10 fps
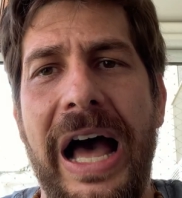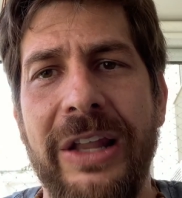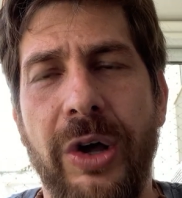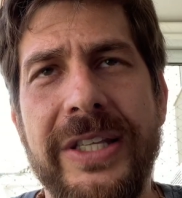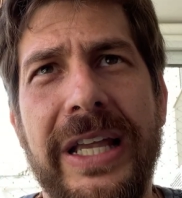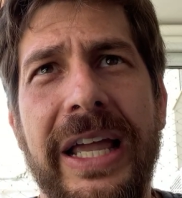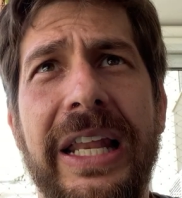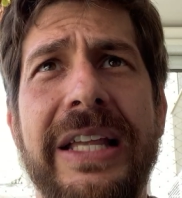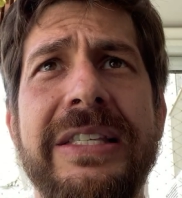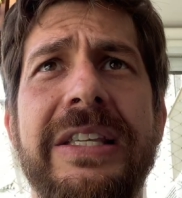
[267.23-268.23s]
a nossa
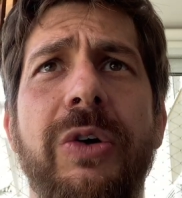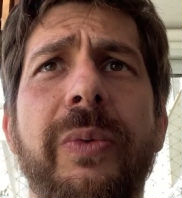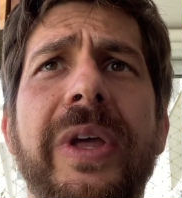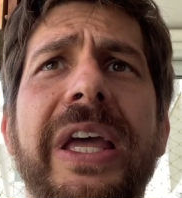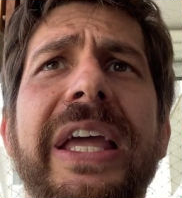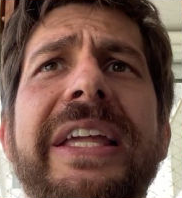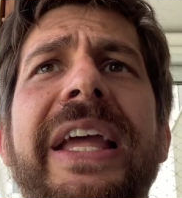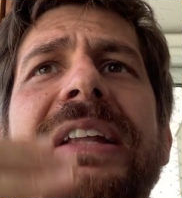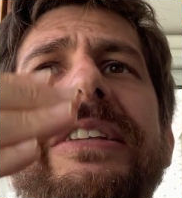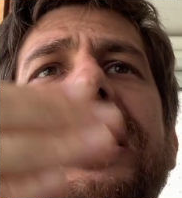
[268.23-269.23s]
relação
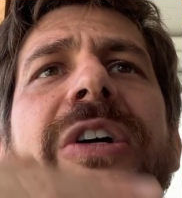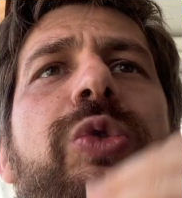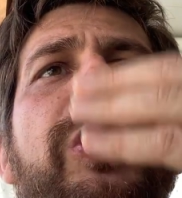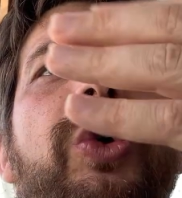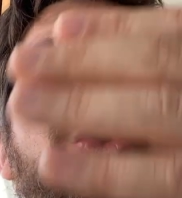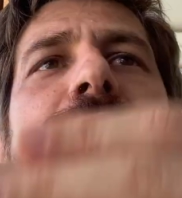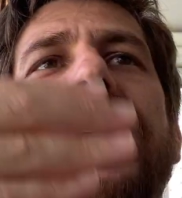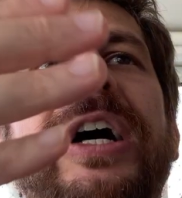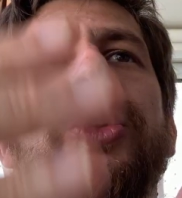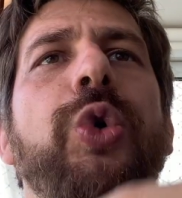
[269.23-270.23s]
e entrando em
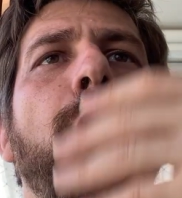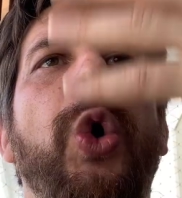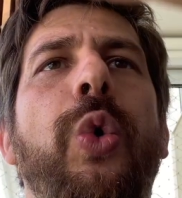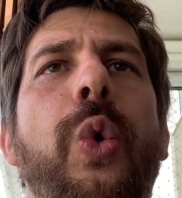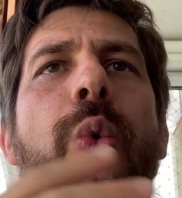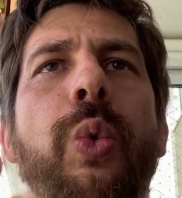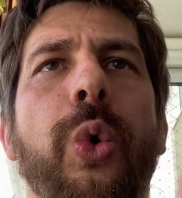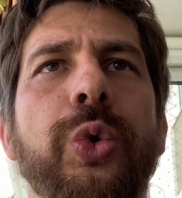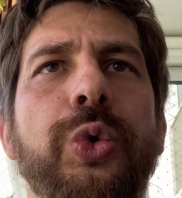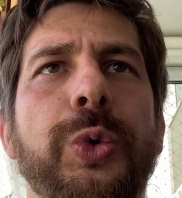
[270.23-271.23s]
contato com
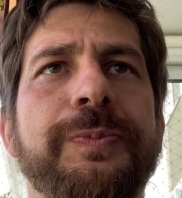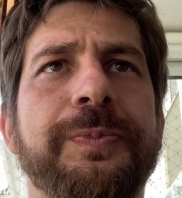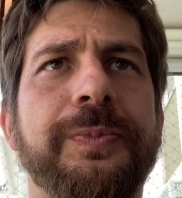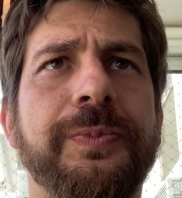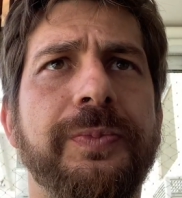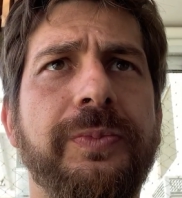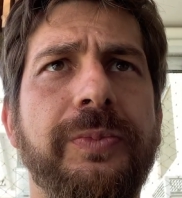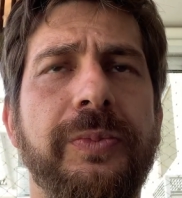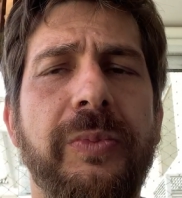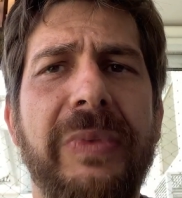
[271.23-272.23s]
o outro
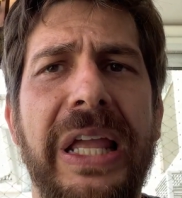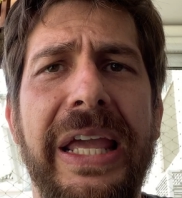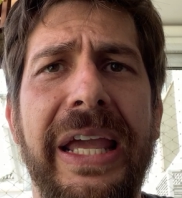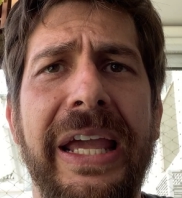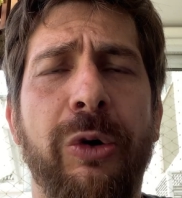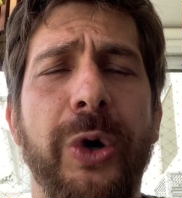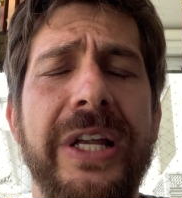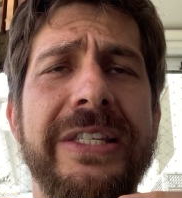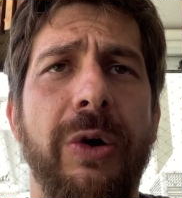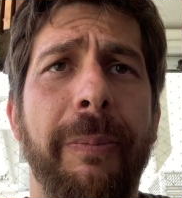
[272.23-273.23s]
é,
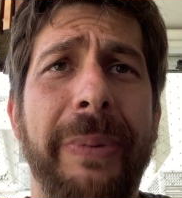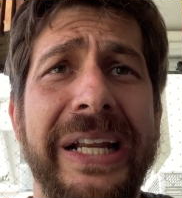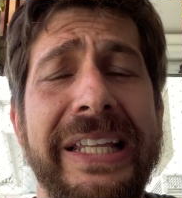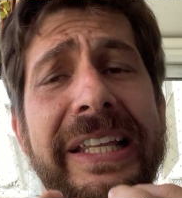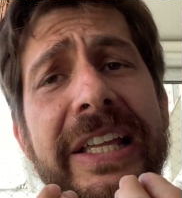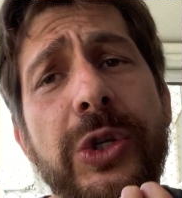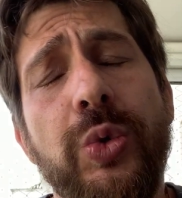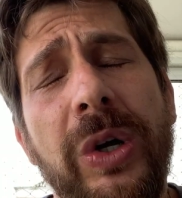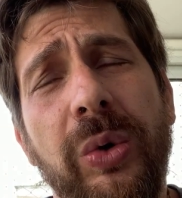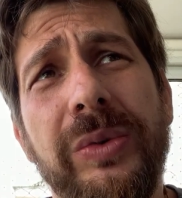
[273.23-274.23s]
coração. Para que
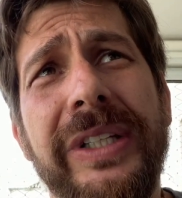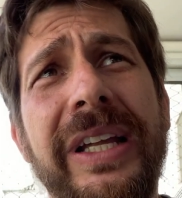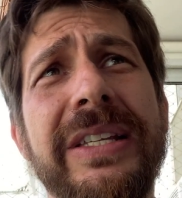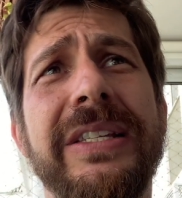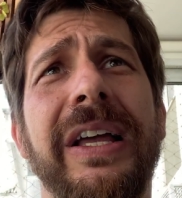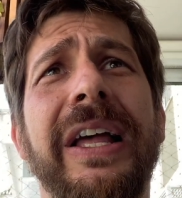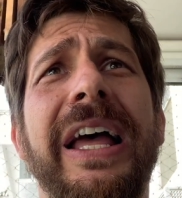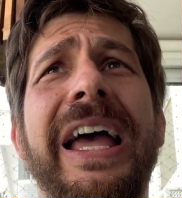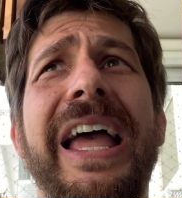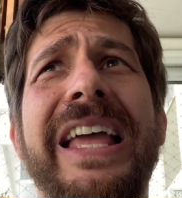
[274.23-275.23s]
isso aconteça,
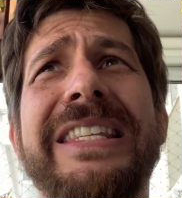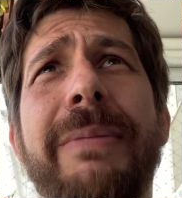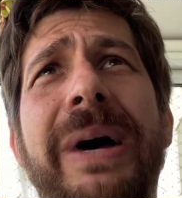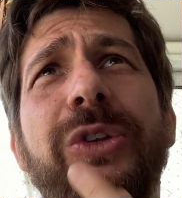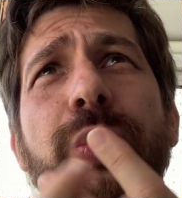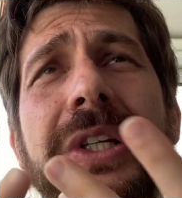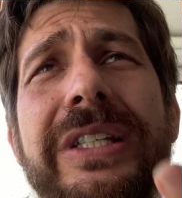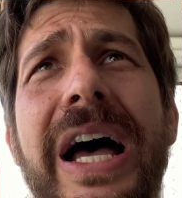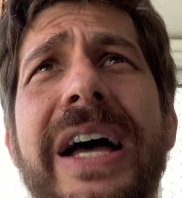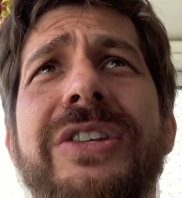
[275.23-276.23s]
essa
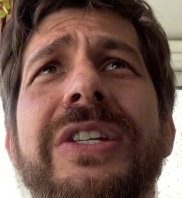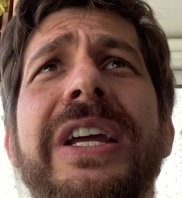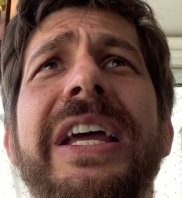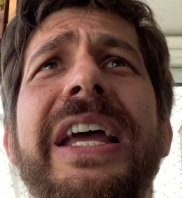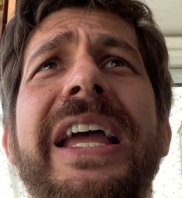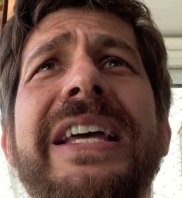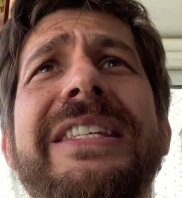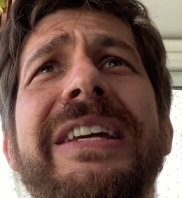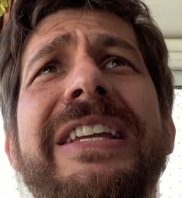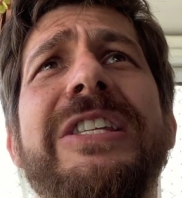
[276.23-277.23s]
maturidade,
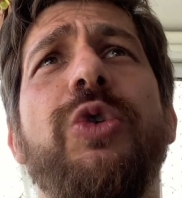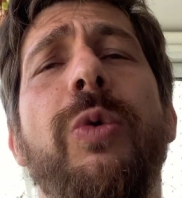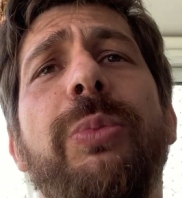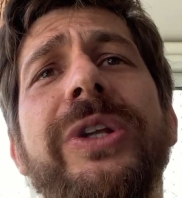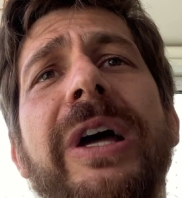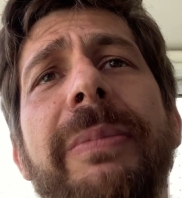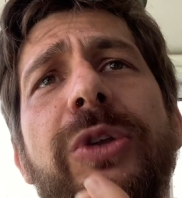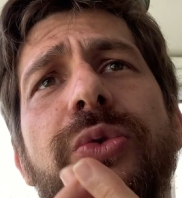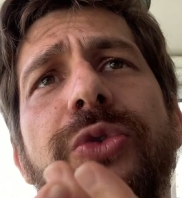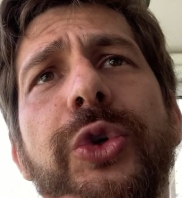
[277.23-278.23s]
essa, esse
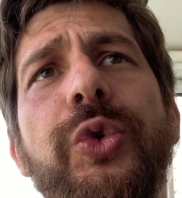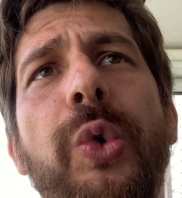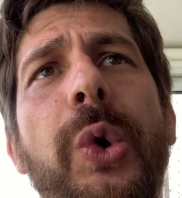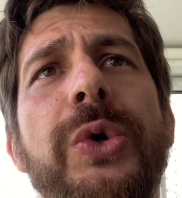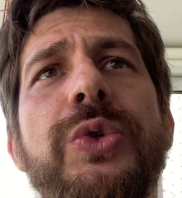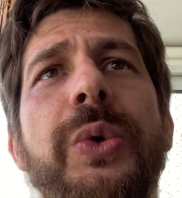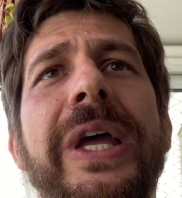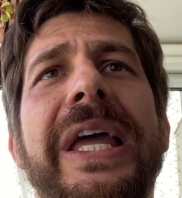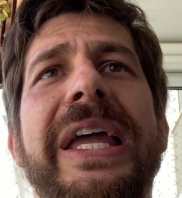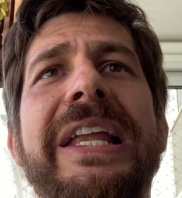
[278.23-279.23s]
comportamento virtuoso,
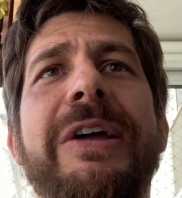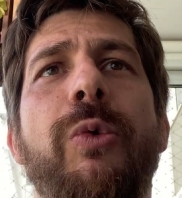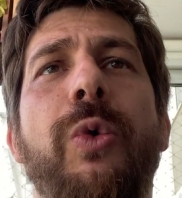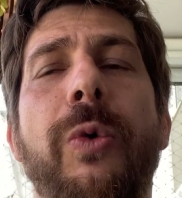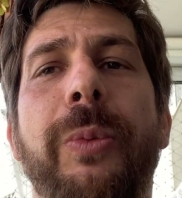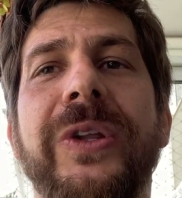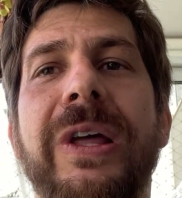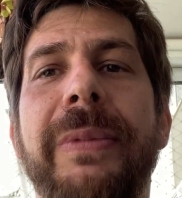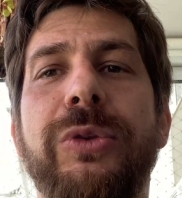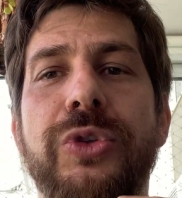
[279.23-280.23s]
ele é um
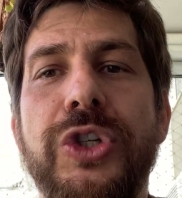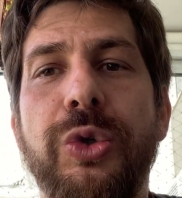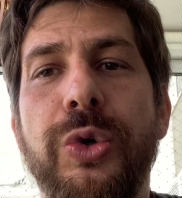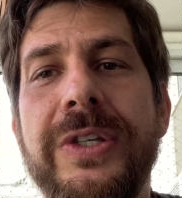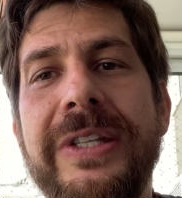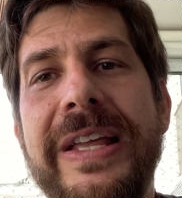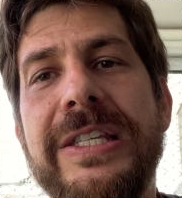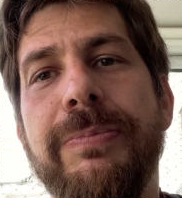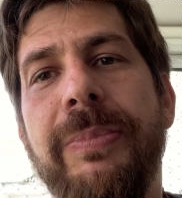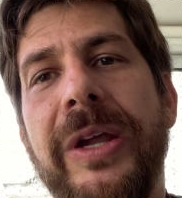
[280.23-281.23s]
comportamento de nos
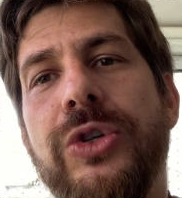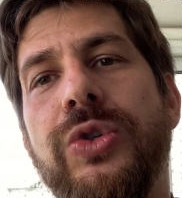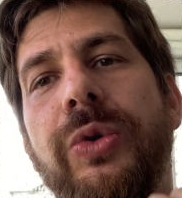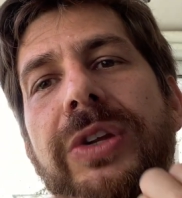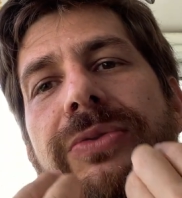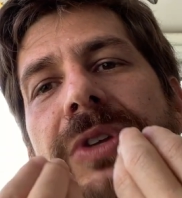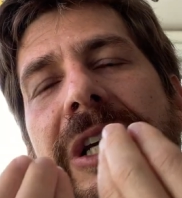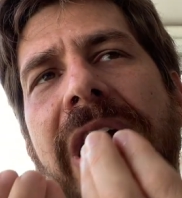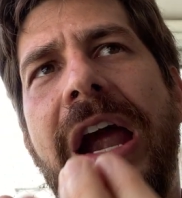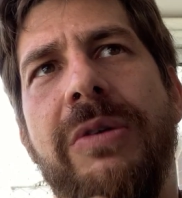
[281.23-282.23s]

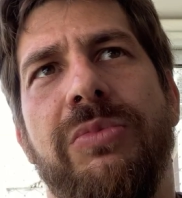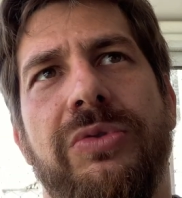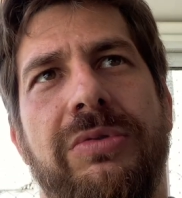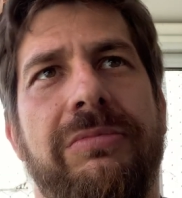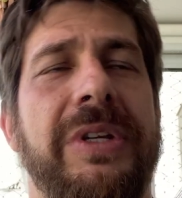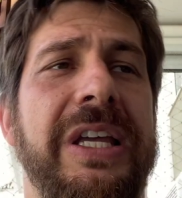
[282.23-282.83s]
despersonificarmos,